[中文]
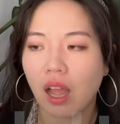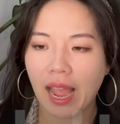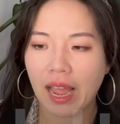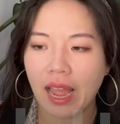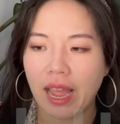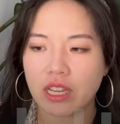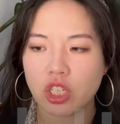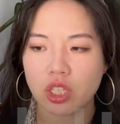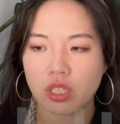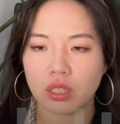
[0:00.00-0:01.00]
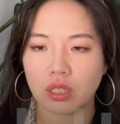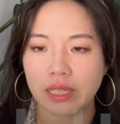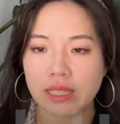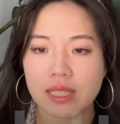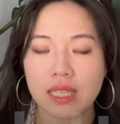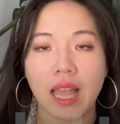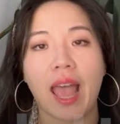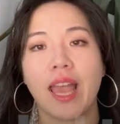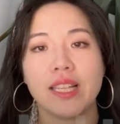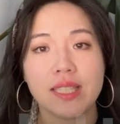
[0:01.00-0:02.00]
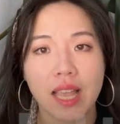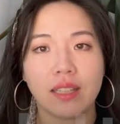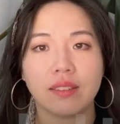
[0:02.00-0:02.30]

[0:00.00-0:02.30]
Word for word: 它还是临近海岸线